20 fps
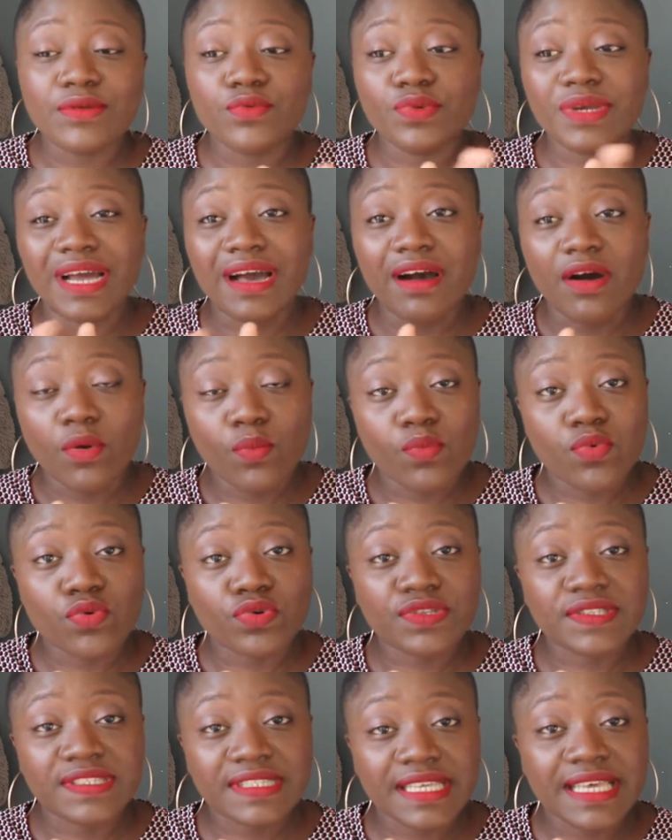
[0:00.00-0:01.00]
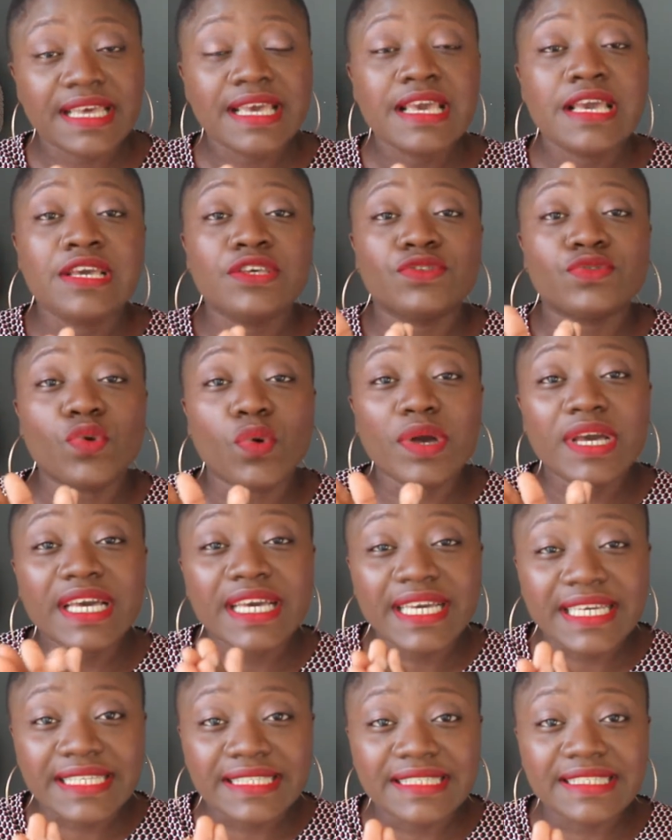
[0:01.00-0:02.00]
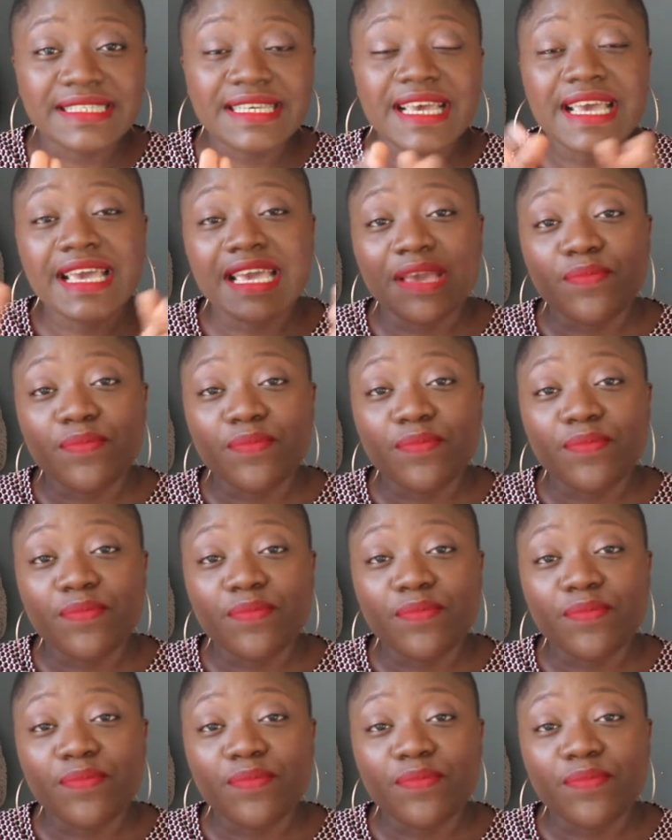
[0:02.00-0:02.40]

lui rembourser son crédit.